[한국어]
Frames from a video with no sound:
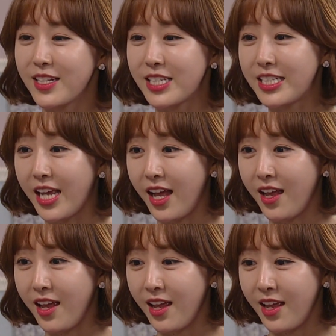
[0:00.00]
진이야,
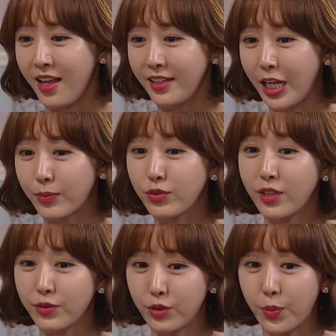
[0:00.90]

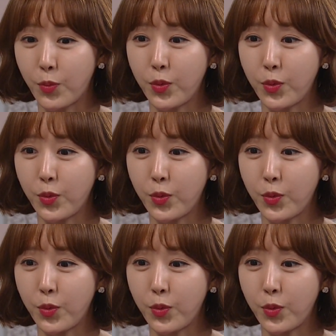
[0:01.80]
당분간 우리 못